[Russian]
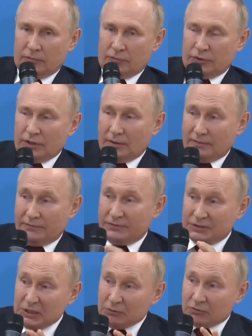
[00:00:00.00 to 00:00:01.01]
Я
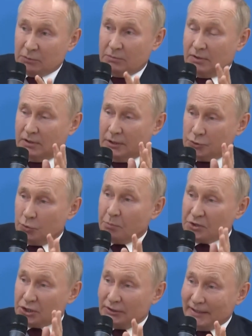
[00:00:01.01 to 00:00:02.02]
всем вам хочу
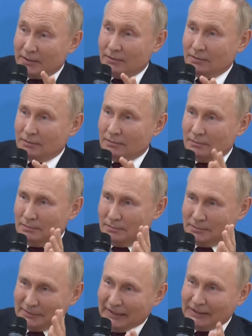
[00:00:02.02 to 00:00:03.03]
пожелать
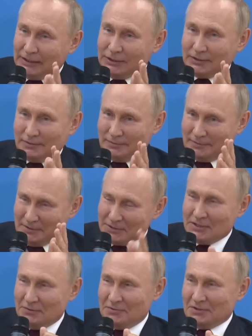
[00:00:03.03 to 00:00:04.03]
таких
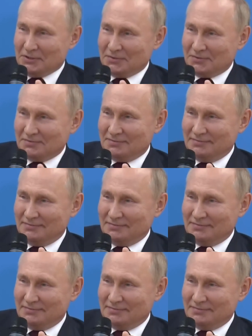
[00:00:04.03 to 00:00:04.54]
наставников.